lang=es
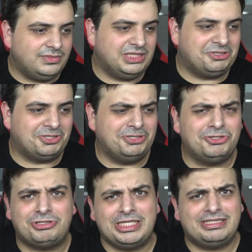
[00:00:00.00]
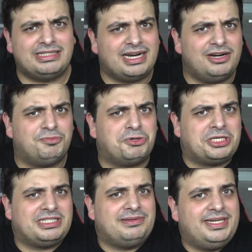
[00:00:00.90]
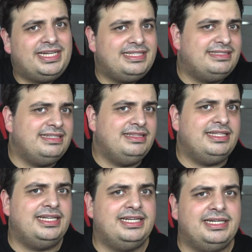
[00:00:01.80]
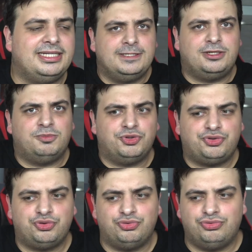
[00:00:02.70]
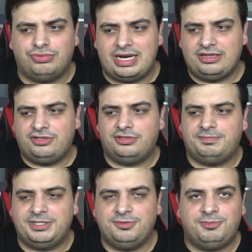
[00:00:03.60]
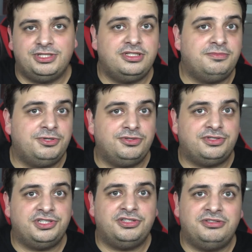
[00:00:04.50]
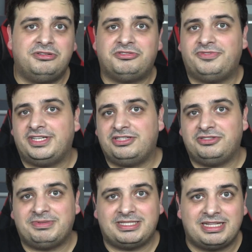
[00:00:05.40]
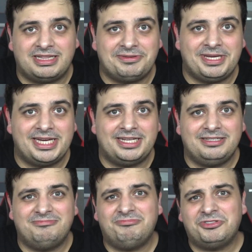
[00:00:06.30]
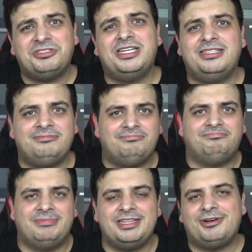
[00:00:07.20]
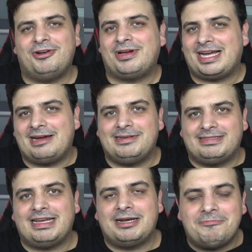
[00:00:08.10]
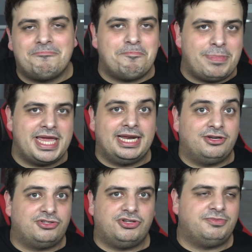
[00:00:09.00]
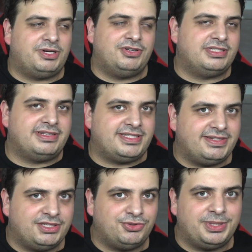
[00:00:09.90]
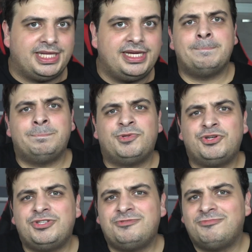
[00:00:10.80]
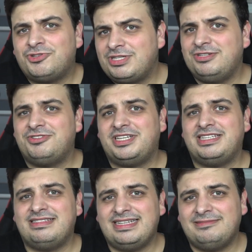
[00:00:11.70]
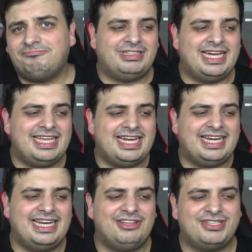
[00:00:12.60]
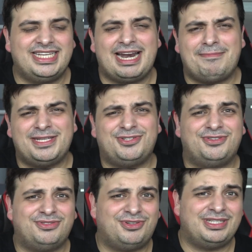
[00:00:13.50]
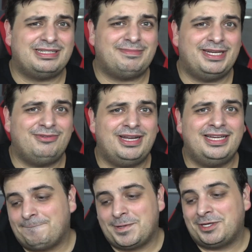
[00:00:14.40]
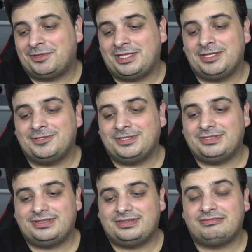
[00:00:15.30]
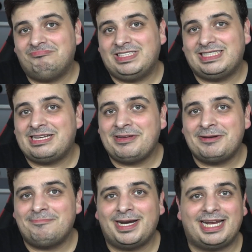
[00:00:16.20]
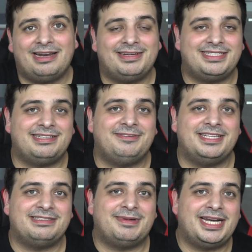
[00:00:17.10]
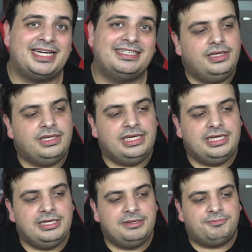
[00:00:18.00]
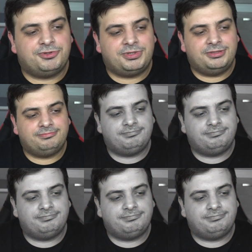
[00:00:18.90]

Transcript: Entonces no sé, está raro porque se ve que sí tiene como su alto presupuesto de producción, los efectos bastante bien, o sea, dentro de lo que cabe están bien, no son los mejores que vas a ver en tu vida. Entonces no sé, no sé qué esté que haya querido hacer Amazon con esta película, pero te digo es está bien para que la veas este fin de semana y pues bueno.